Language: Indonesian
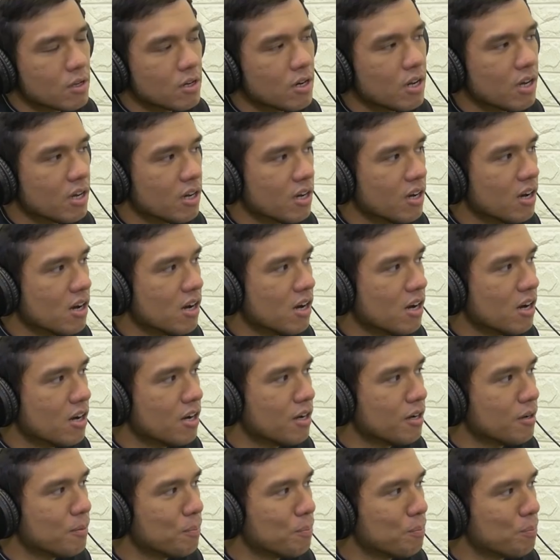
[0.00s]
nah
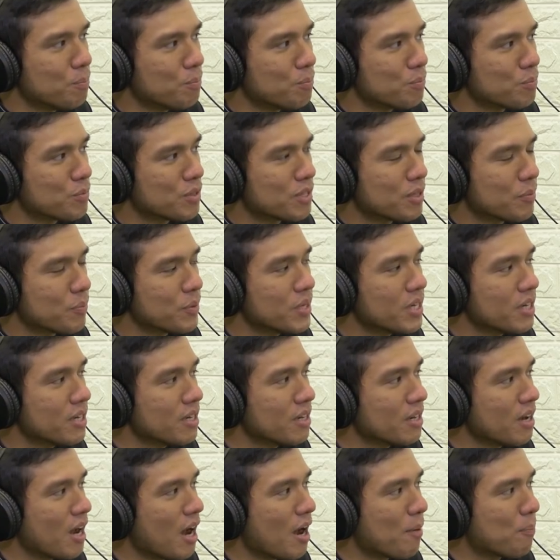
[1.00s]
um,
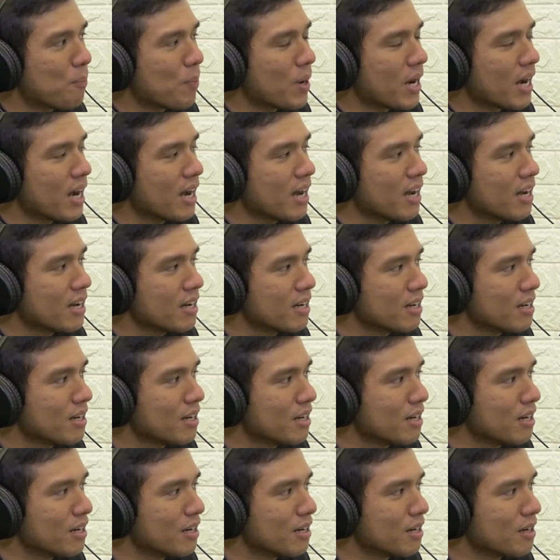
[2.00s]
tapi apakah
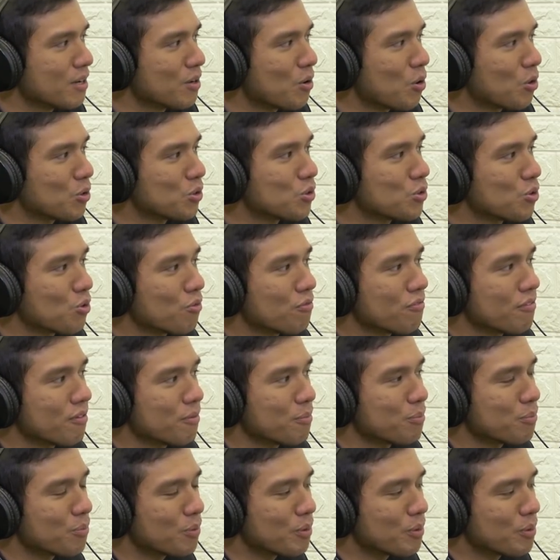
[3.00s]
uh, kontrover